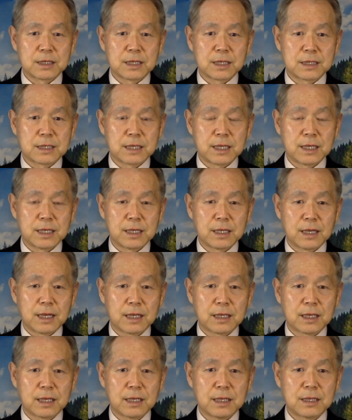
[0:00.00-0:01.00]

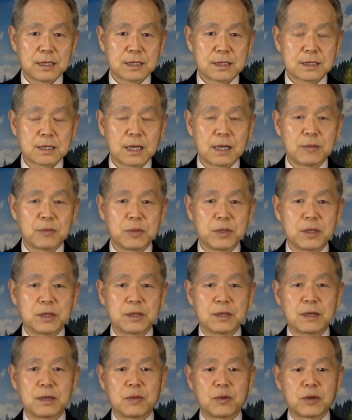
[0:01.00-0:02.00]
자세하게
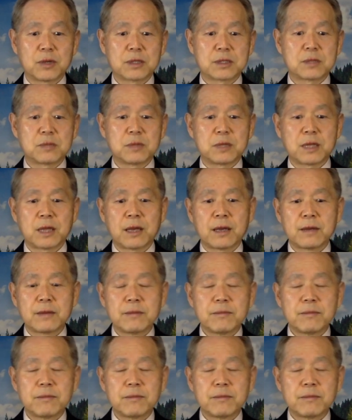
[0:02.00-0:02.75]
살펴보겠습니다.